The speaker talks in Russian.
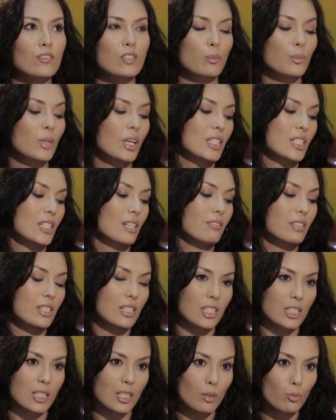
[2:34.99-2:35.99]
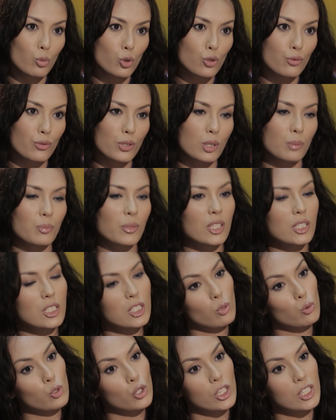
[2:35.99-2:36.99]
В 17 я вышла замуж, в 18
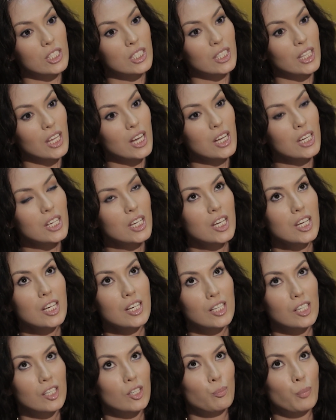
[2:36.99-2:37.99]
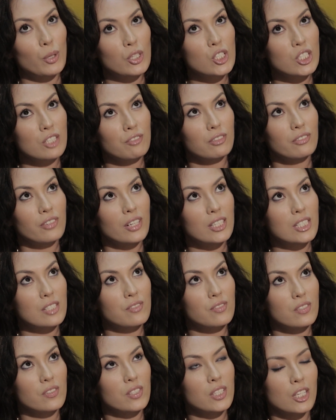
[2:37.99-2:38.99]
я уже родила. А, почти в
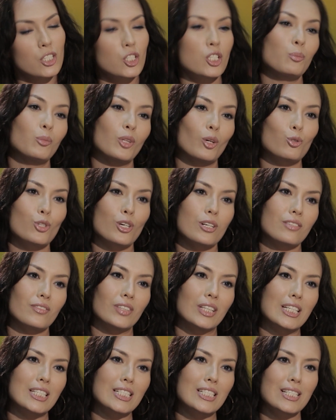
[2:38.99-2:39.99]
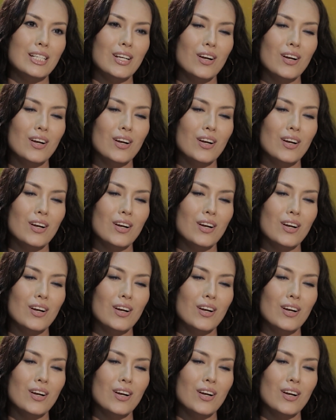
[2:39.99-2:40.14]
20-19 чем-то я уже родилась.